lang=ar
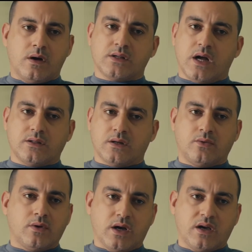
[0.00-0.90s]
اه سعادتك
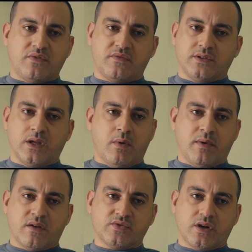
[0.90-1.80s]
دوكها هخف في الضلمه
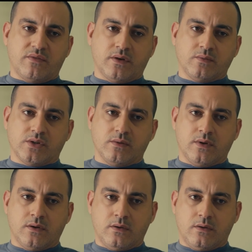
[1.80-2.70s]
معرفش راح فين مصيبه